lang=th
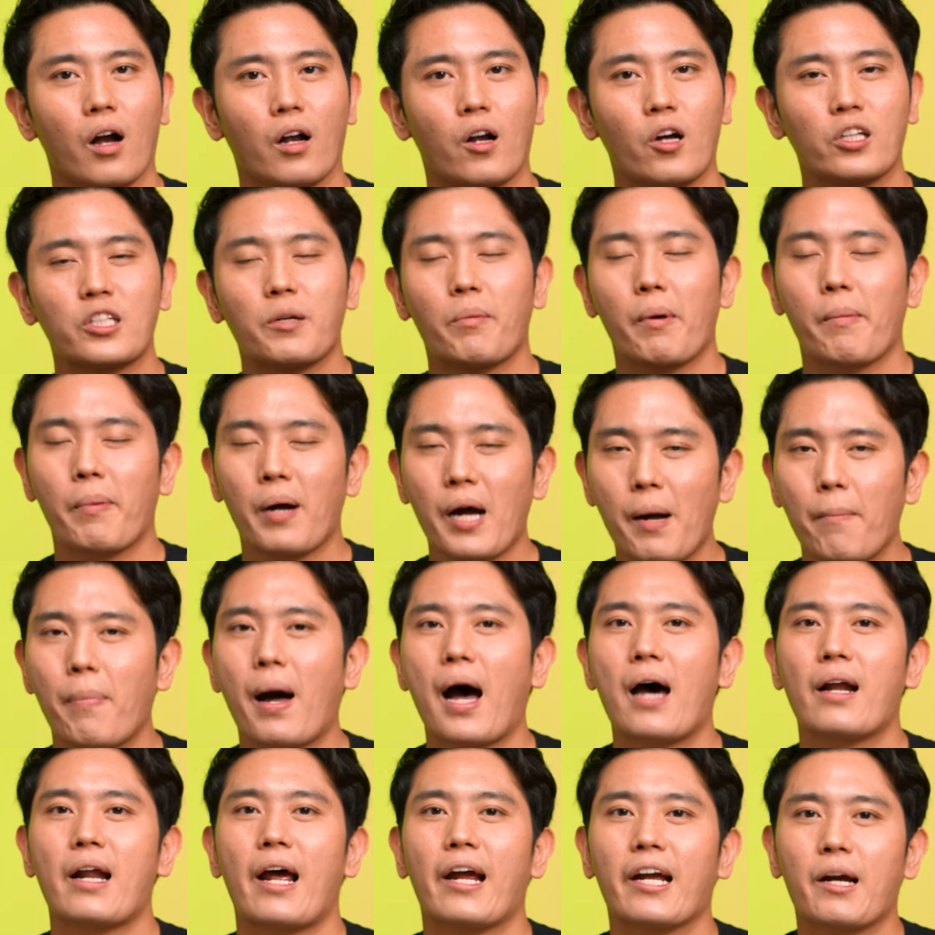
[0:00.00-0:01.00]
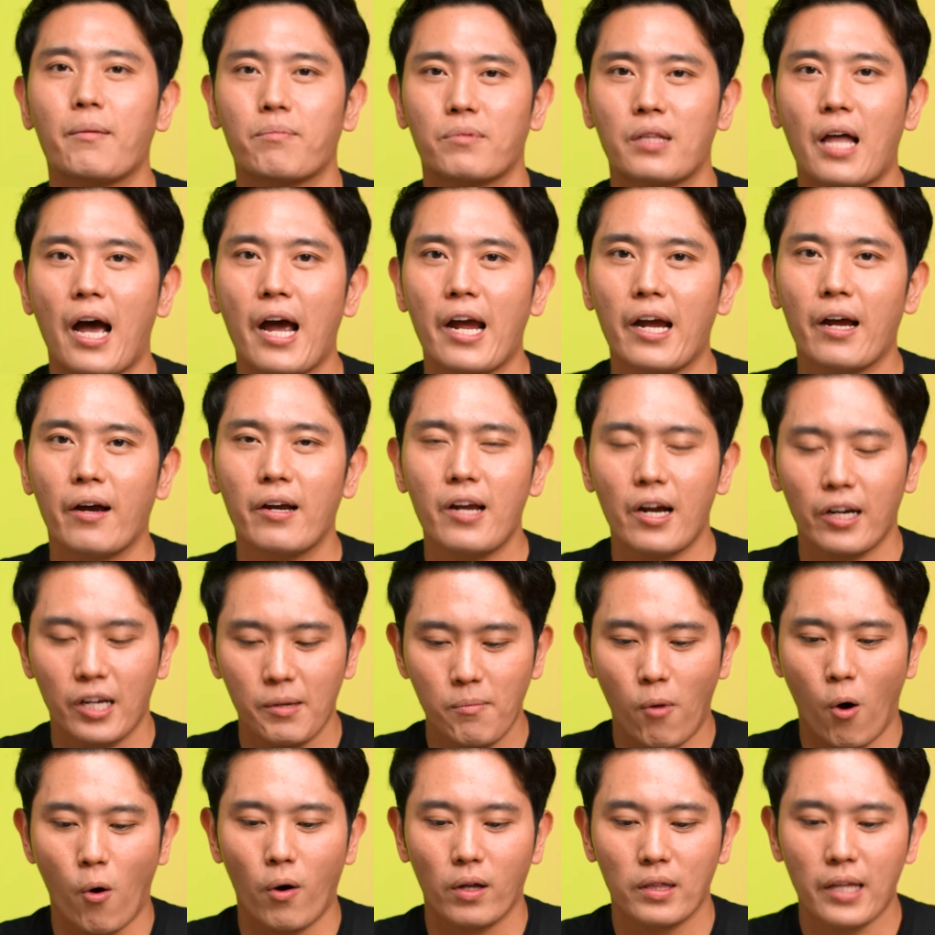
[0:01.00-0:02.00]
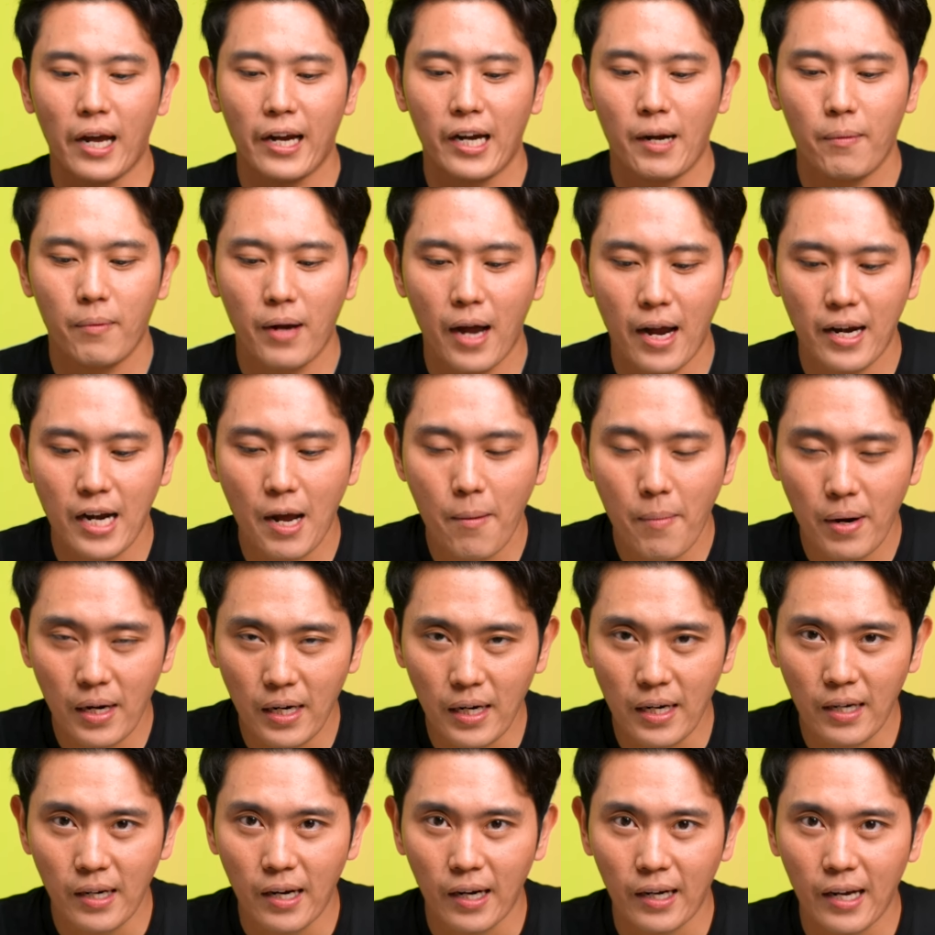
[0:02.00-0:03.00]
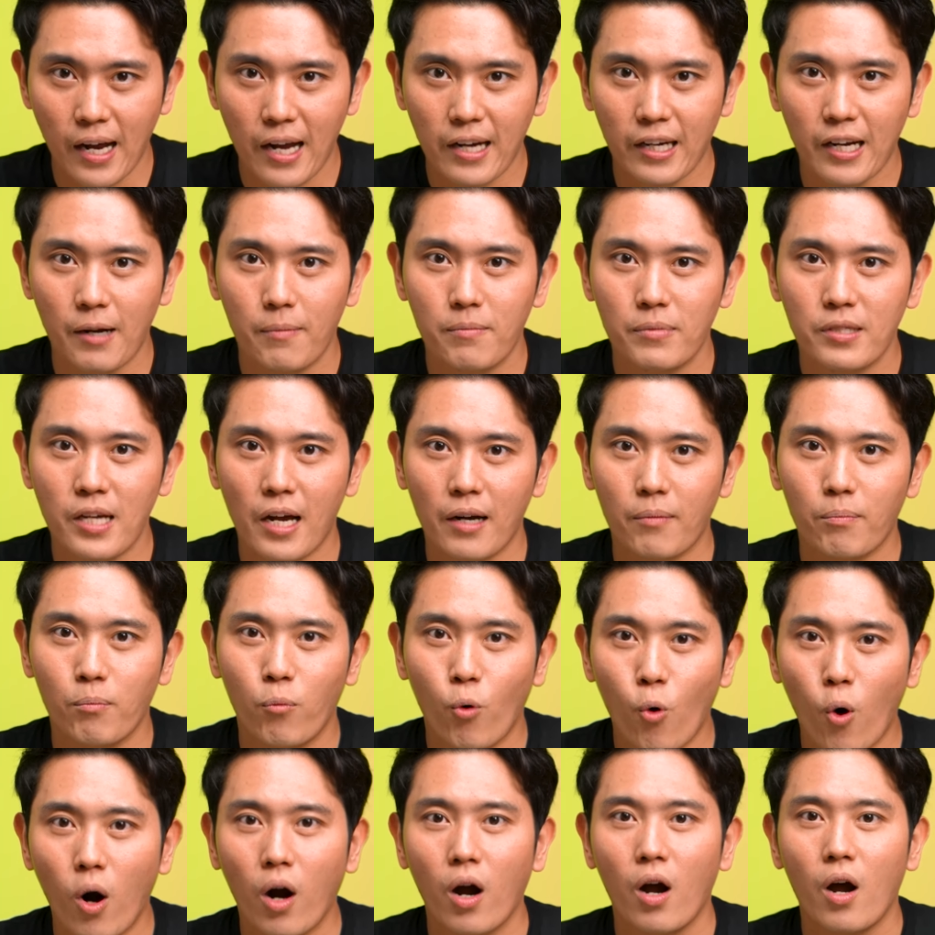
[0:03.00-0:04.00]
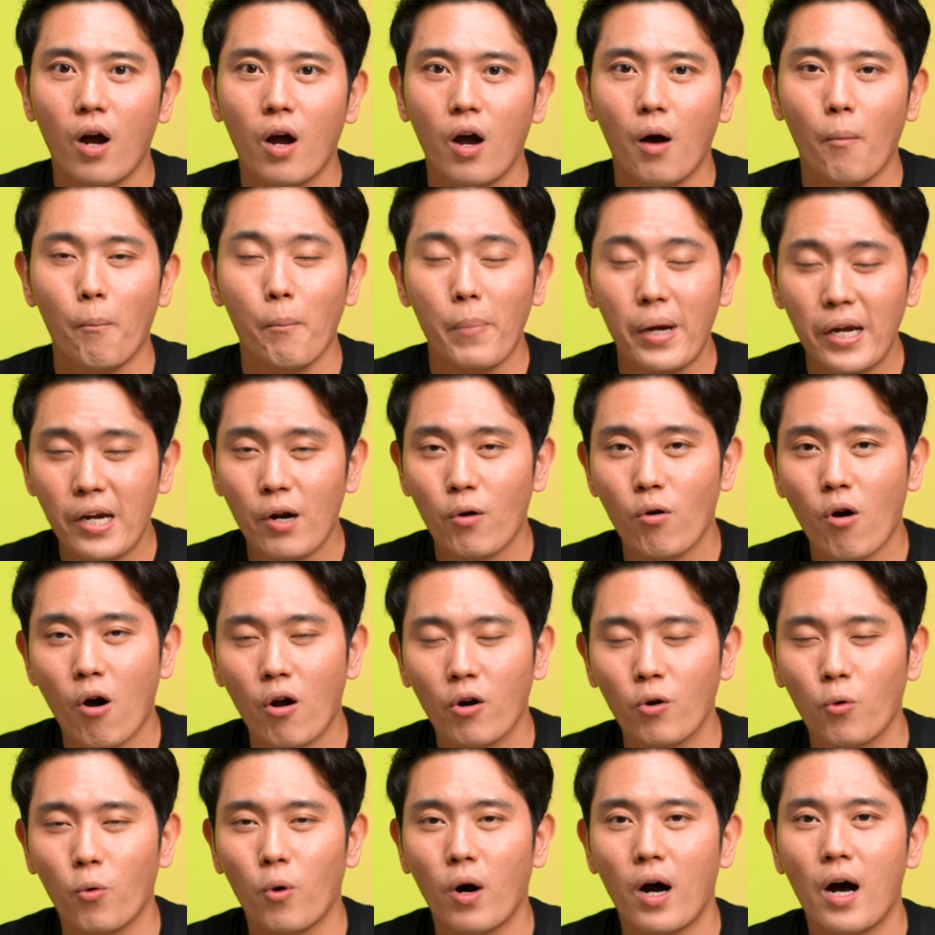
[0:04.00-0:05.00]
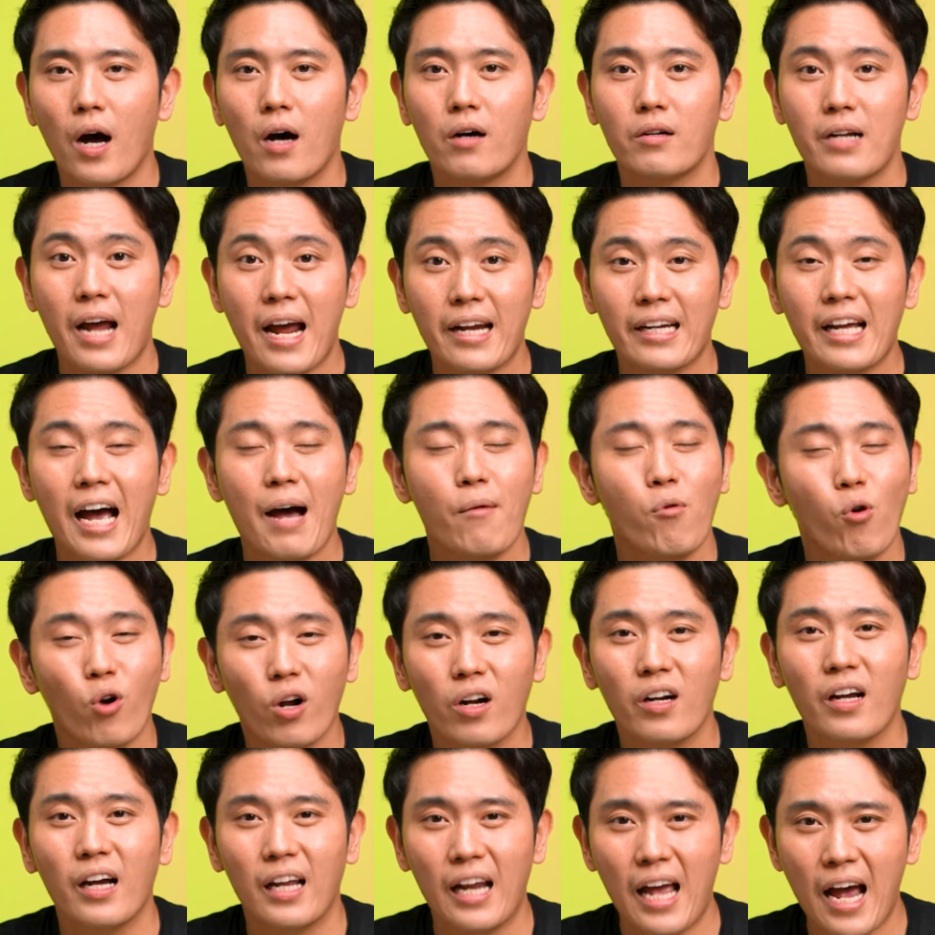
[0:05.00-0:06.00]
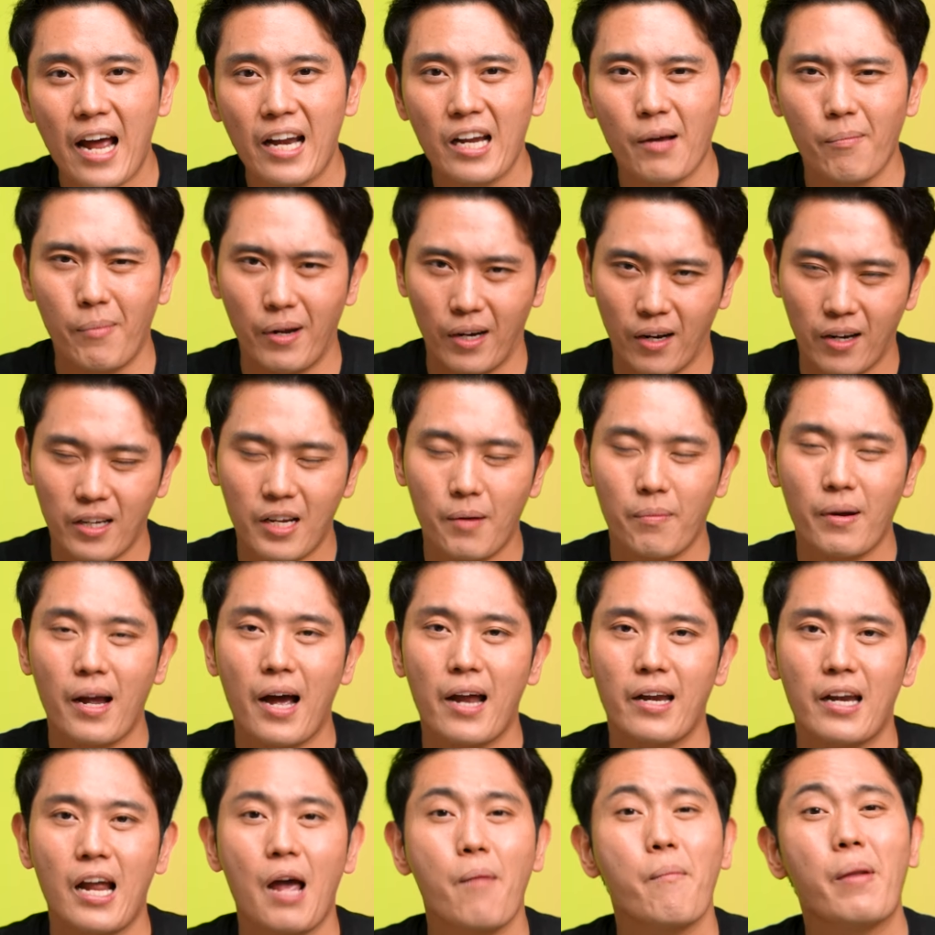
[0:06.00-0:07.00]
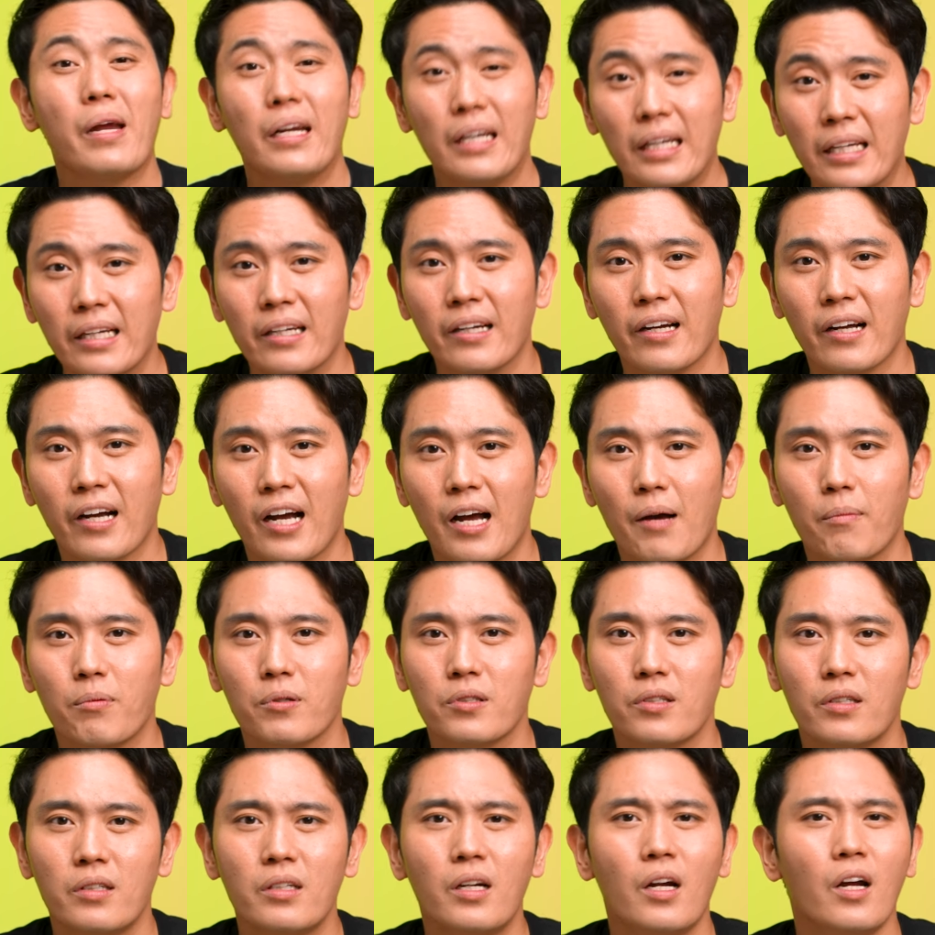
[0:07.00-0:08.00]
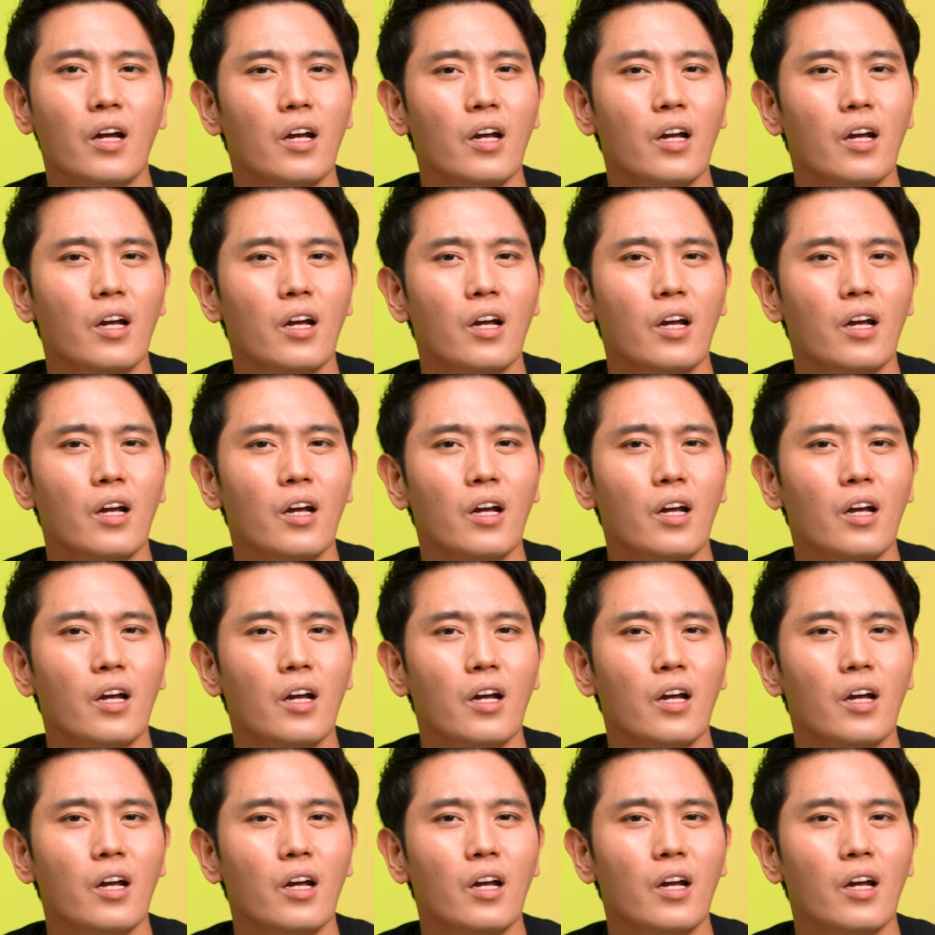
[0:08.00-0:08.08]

ก็จะไปเพิ่มภาระให้กับไตถ้าอย่างที่บอกว่าไตทำงานได้ไม่ดีเนี่ยการกำจัดพวกมินเนอรัลหรือว่าแร่ธาตุพวกเกลือแร่เนี่ยมันก็ทำงานได้ไม่ดีนะครับ เพราะฉะนั้น